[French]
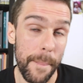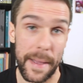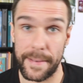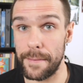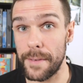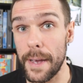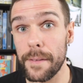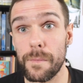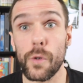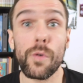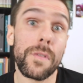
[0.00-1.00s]
bah, qui
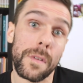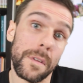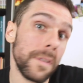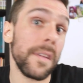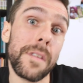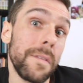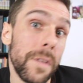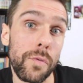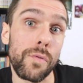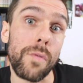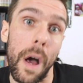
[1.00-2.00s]
viennent de ces
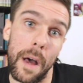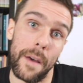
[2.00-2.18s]
individus, hein,